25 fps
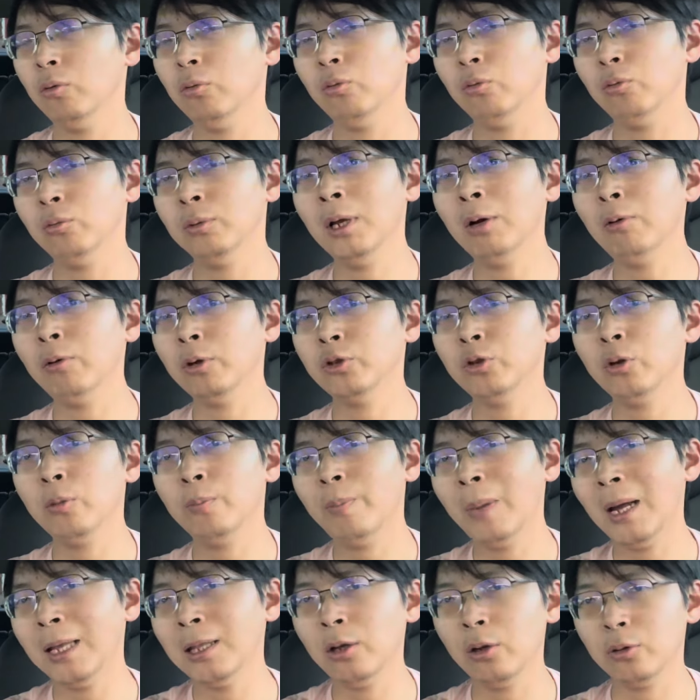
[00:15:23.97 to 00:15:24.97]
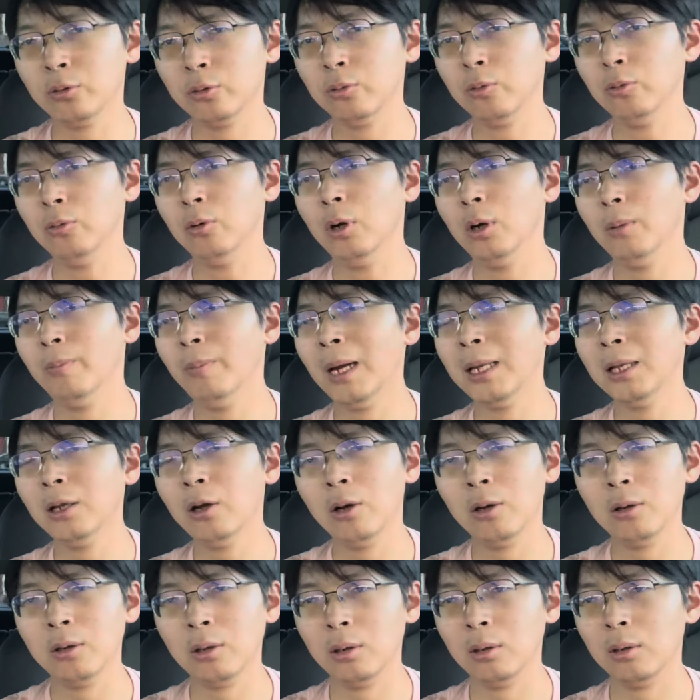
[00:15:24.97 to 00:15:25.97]
那我就搬到中国，搬
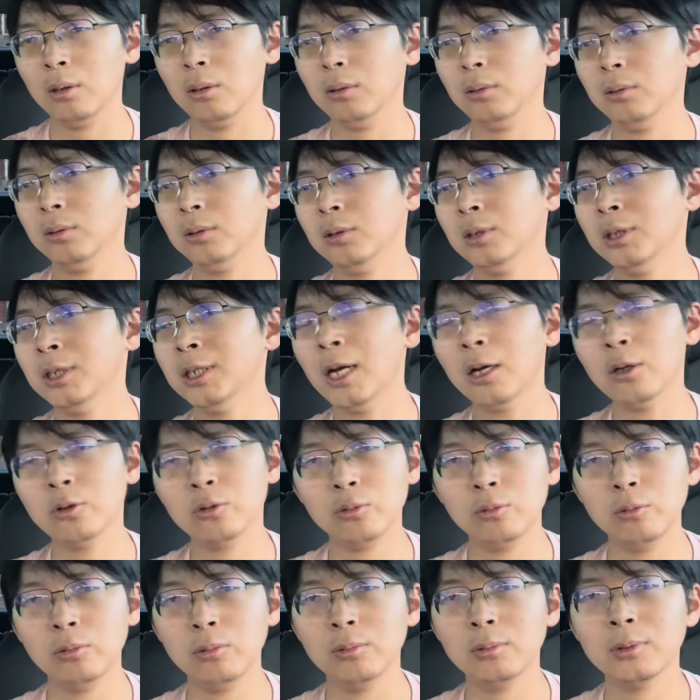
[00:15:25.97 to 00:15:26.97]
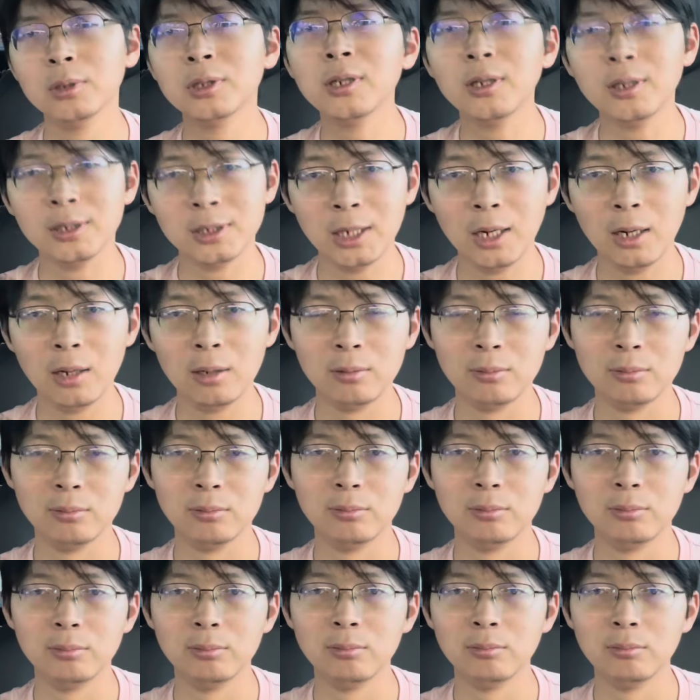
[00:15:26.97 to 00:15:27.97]
到江苏、浙江、
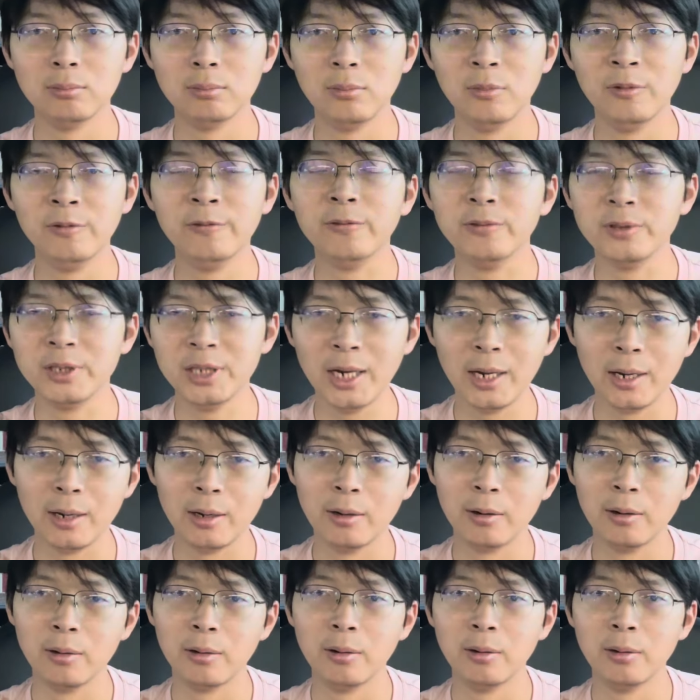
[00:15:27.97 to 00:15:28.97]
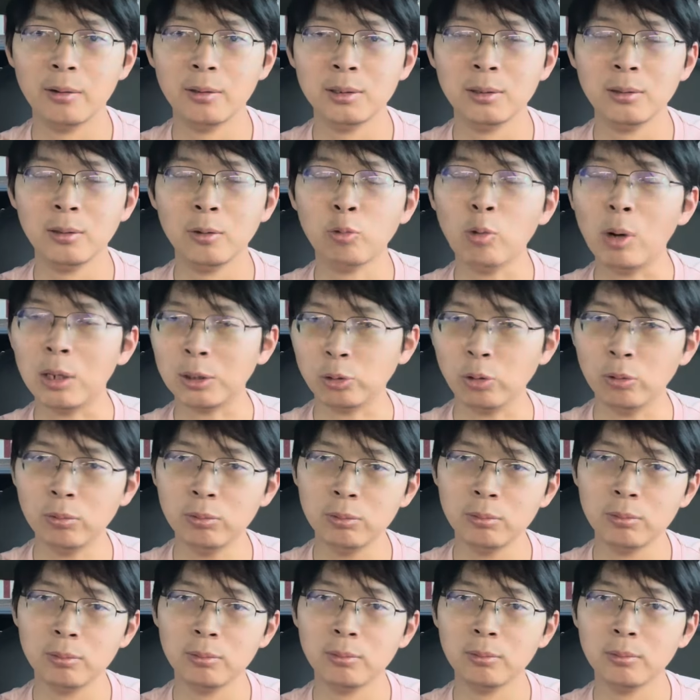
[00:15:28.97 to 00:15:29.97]
福建、广东，
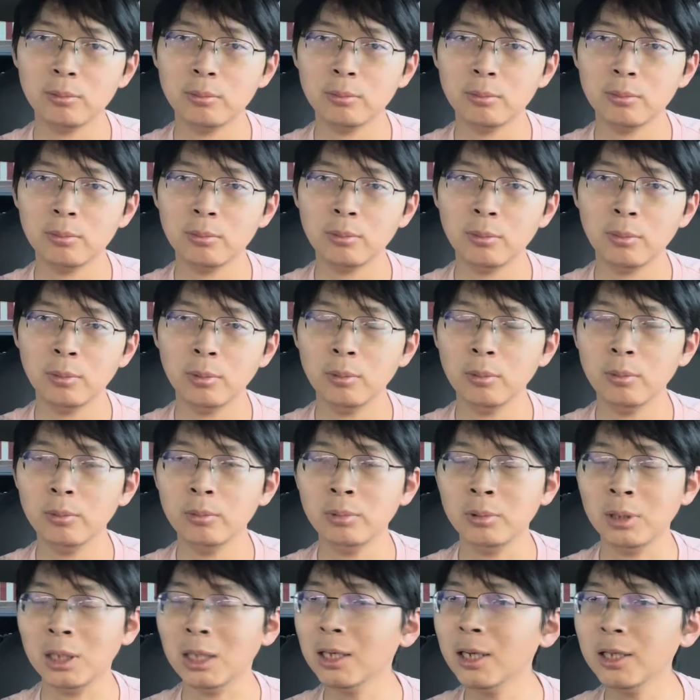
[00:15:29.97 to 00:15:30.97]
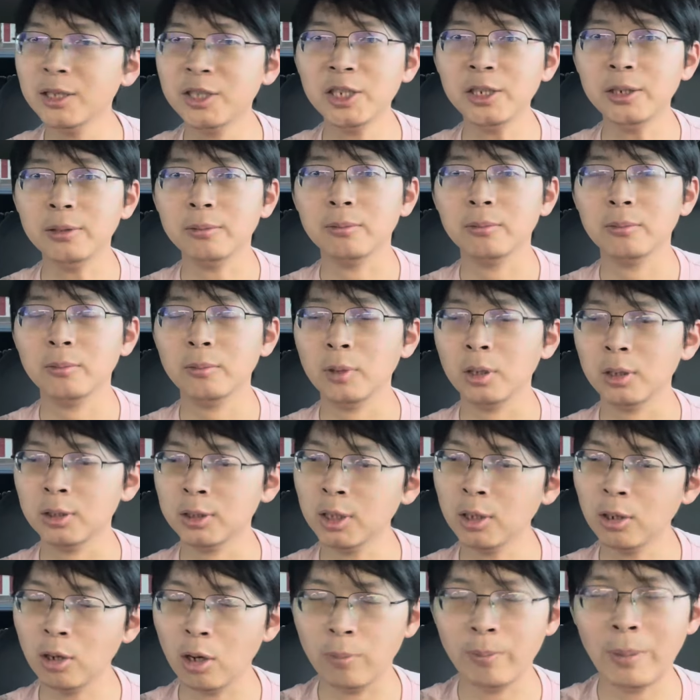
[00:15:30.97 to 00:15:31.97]
离得近，
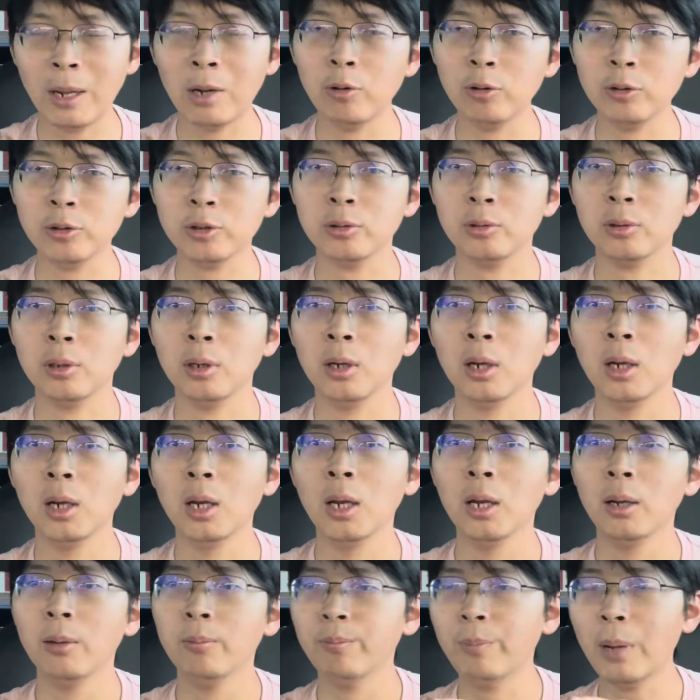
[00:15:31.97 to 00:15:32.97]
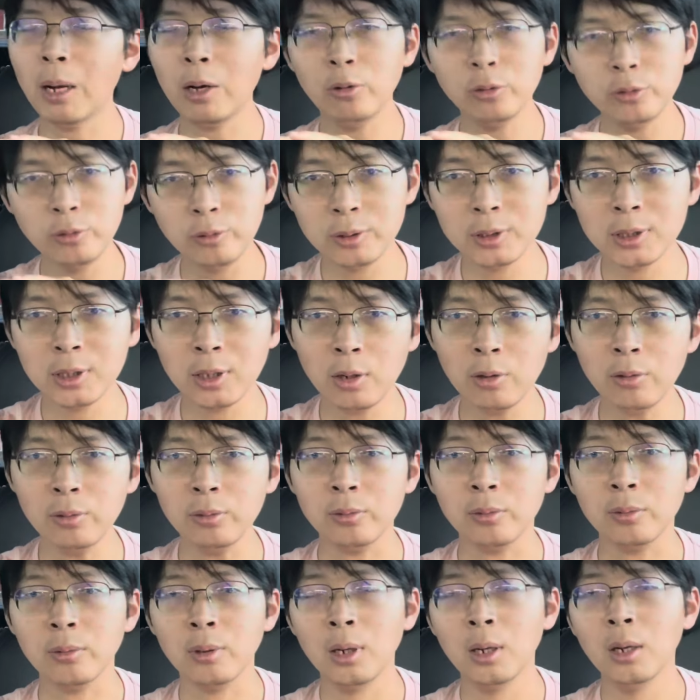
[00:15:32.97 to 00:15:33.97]
正好搬过去。搬过去之
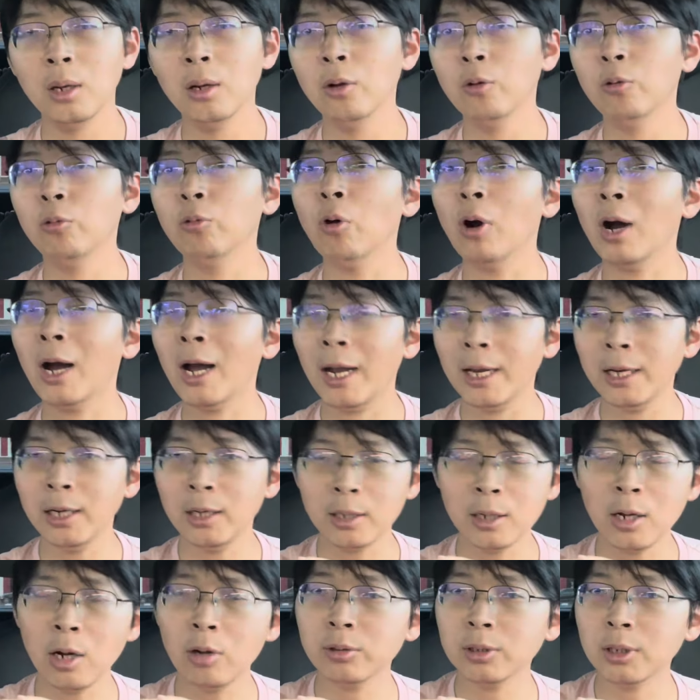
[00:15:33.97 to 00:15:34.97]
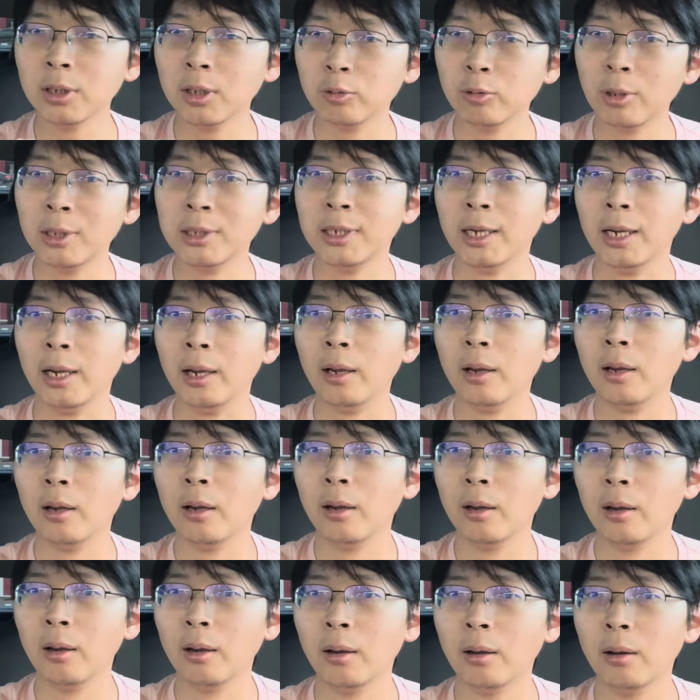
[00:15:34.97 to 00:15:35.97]
后，我还能靠这个赚钱，
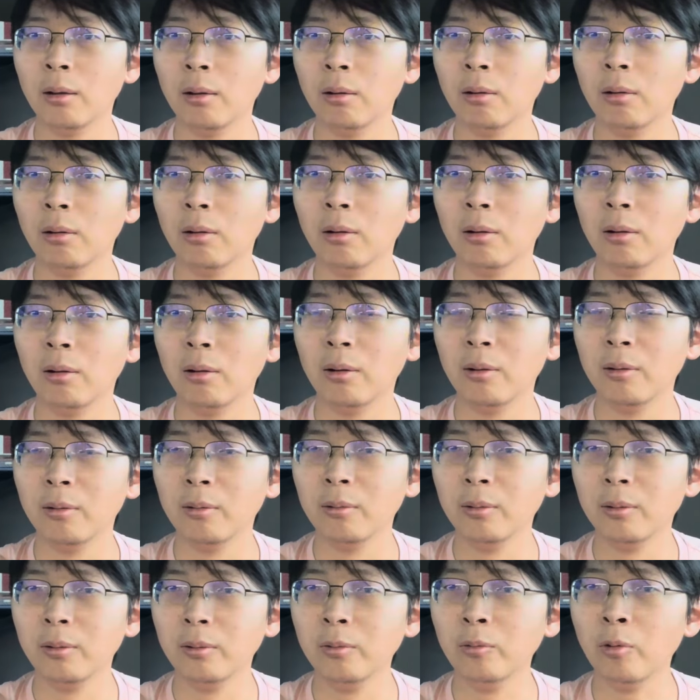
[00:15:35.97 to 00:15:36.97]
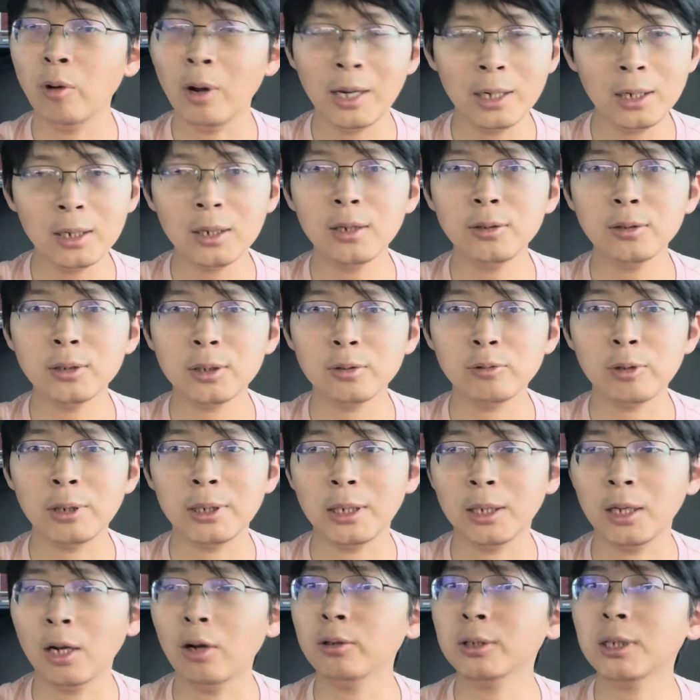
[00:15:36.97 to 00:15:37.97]
我还能靠这个赚
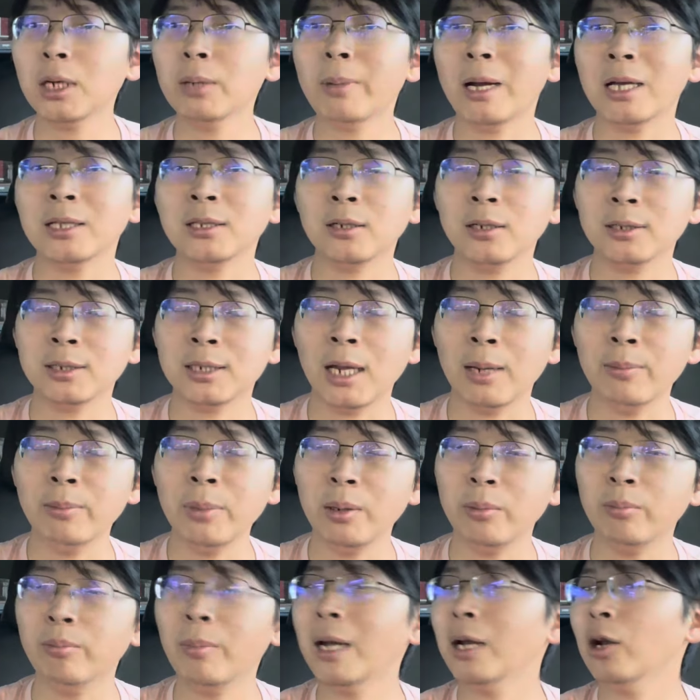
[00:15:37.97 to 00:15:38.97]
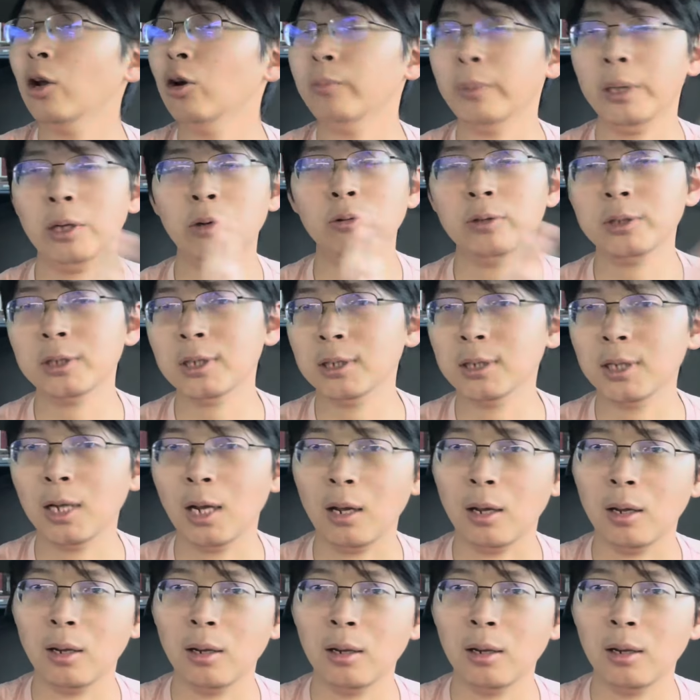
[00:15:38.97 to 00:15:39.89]
钱，然后再把这个产品卖到美国市场。